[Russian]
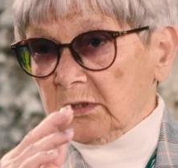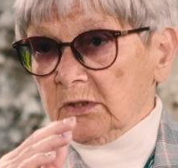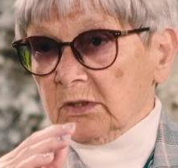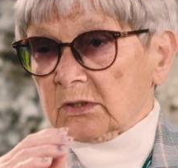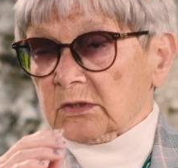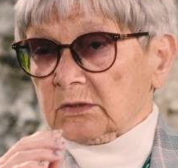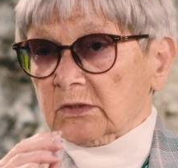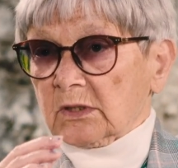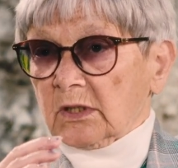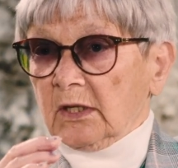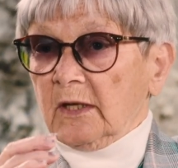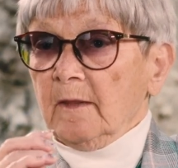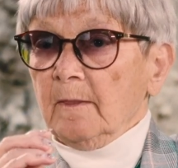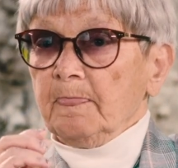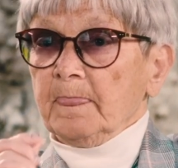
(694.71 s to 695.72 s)

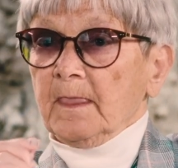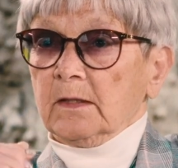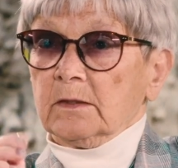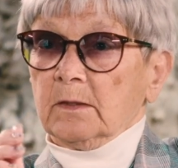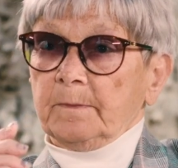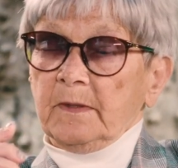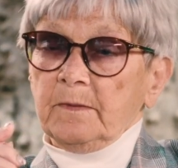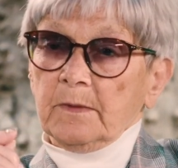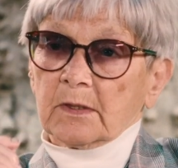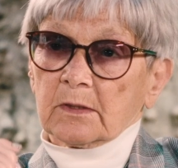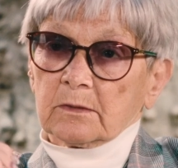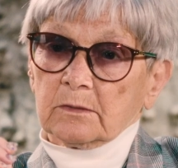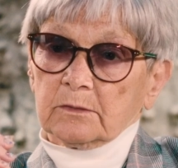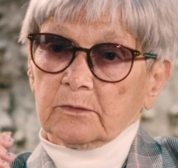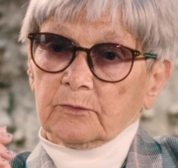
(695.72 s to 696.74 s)
некоторые – Например,
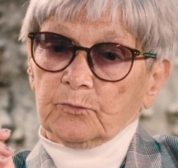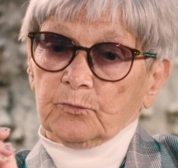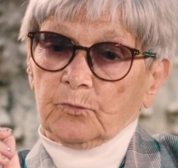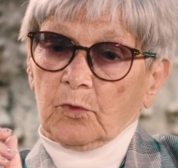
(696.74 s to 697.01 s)
э,